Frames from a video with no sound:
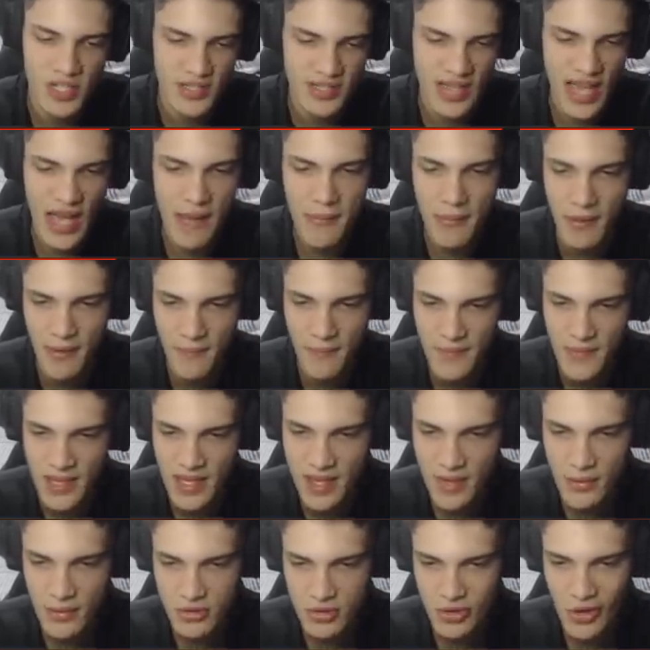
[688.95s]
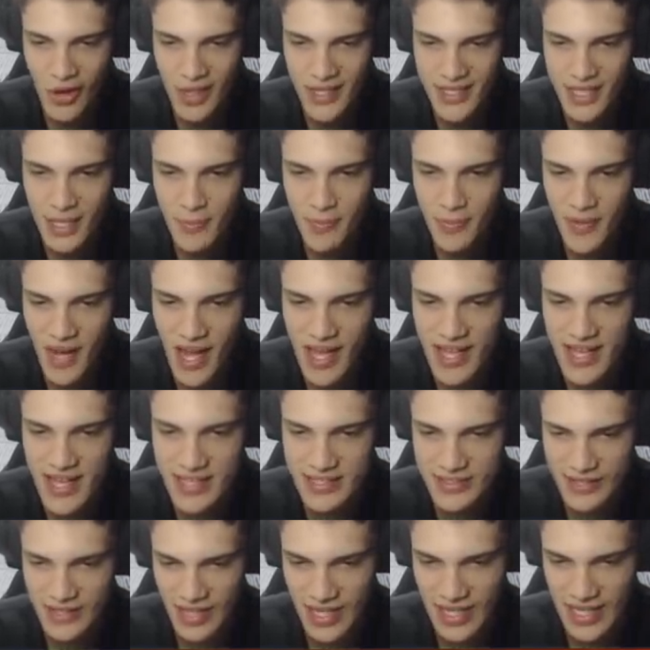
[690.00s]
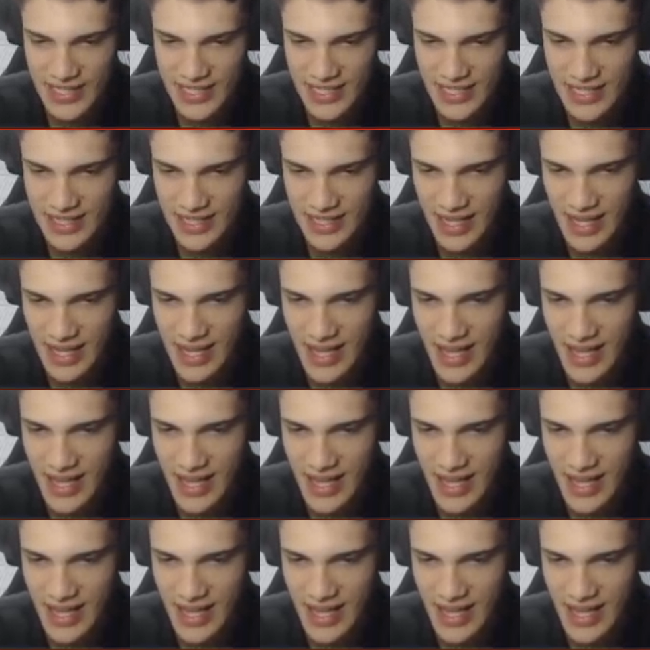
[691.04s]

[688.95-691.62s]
sabe? Eu tô aqui pra isso, Arlequina.